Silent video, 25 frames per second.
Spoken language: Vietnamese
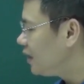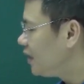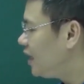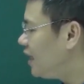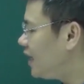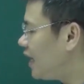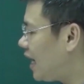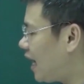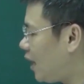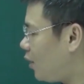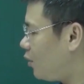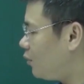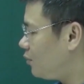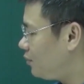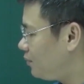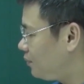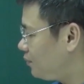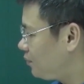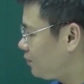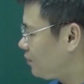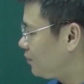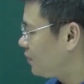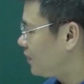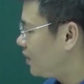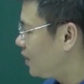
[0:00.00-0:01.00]
Khi nào?
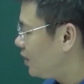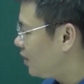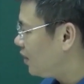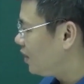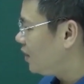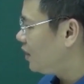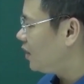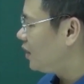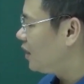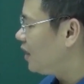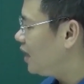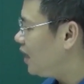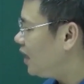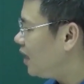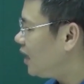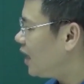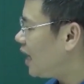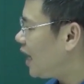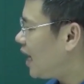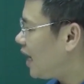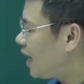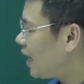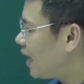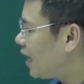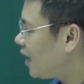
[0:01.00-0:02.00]
Khi
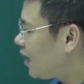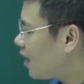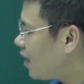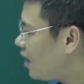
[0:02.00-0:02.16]
là cái